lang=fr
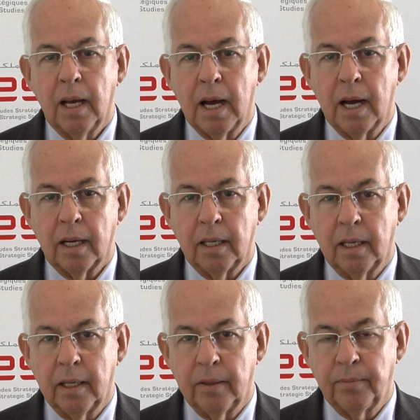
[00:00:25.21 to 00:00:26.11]

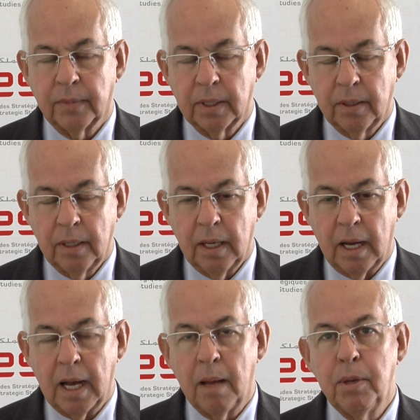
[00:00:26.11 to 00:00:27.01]
à
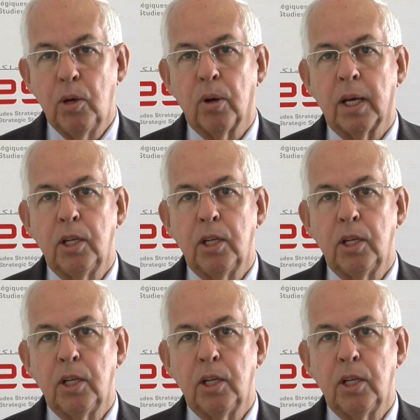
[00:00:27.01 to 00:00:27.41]
améliorer